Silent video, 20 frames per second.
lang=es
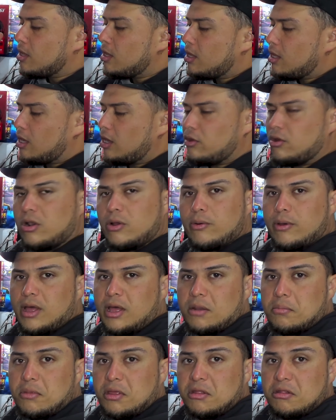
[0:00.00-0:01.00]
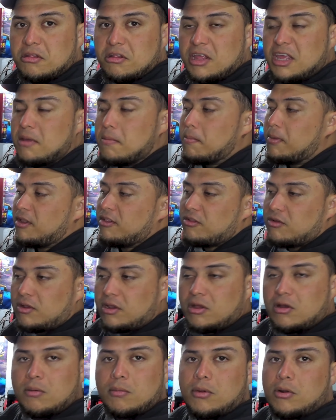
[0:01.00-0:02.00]
Y yo les voy a dar mis
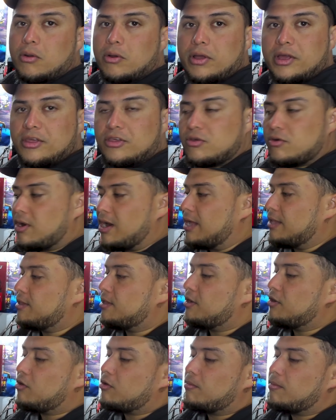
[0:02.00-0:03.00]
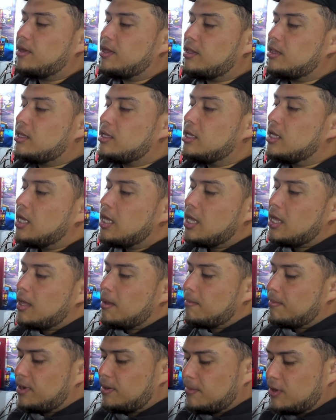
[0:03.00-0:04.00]
impresiones como lo he hecho anteriormente.
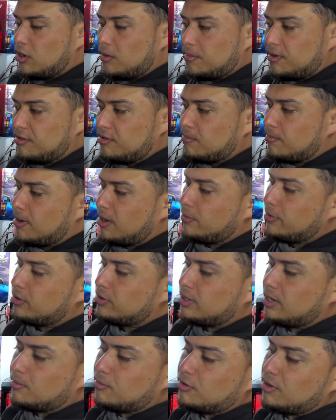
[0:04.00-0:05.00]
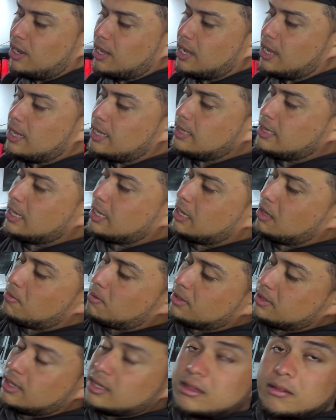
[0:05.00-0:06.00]
Primero y principal, bueno, tenemos la cajita que es
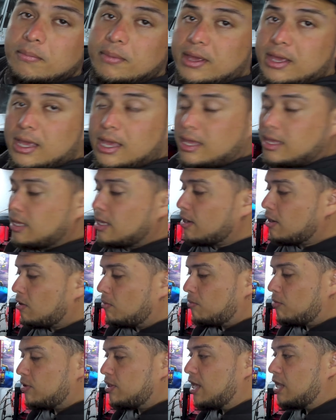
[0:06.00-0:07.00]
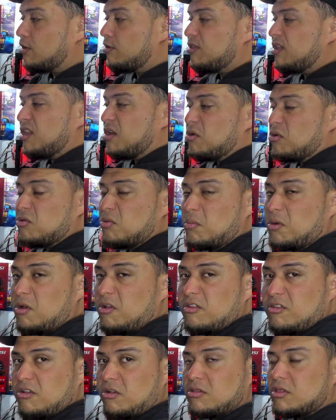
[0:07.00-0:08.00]
bastante pequeña, como ya nos tiene
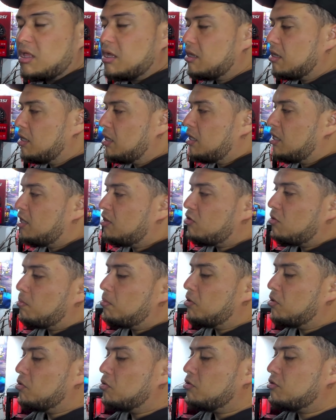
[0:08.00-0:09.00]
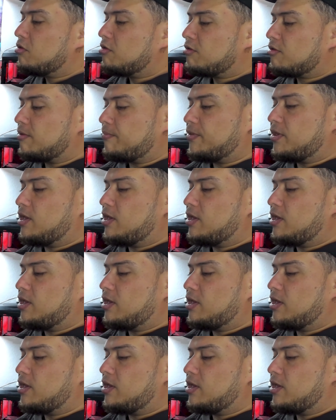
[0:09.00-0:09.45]
acostumbrado Zotac en estos productos.